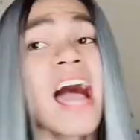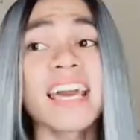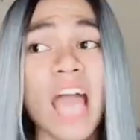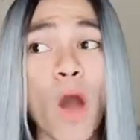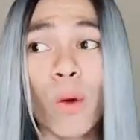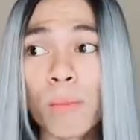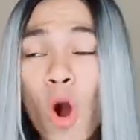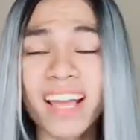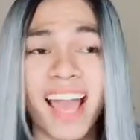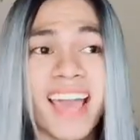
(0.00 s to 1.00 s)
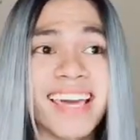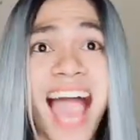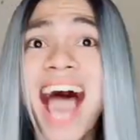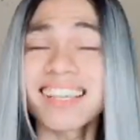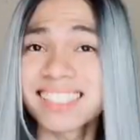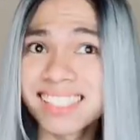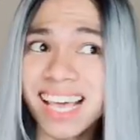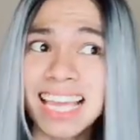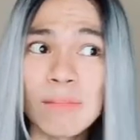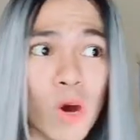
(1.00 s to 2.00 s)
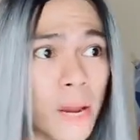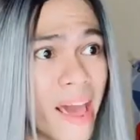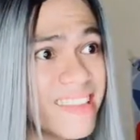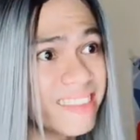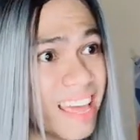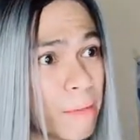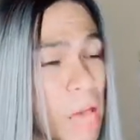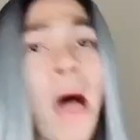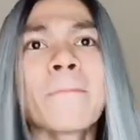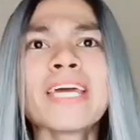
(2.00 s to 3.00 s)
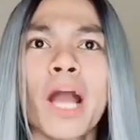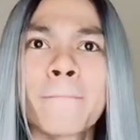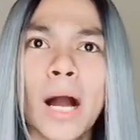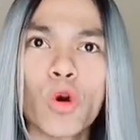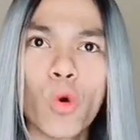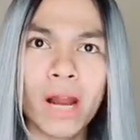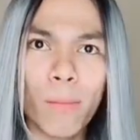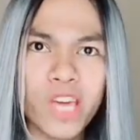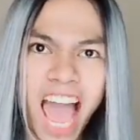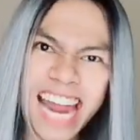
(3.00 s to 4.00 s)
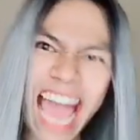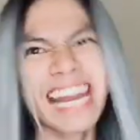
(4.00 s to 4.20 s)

Kaya't wag mong ikahiya ang singit mo na maitim. Pinagpaguran mo yan.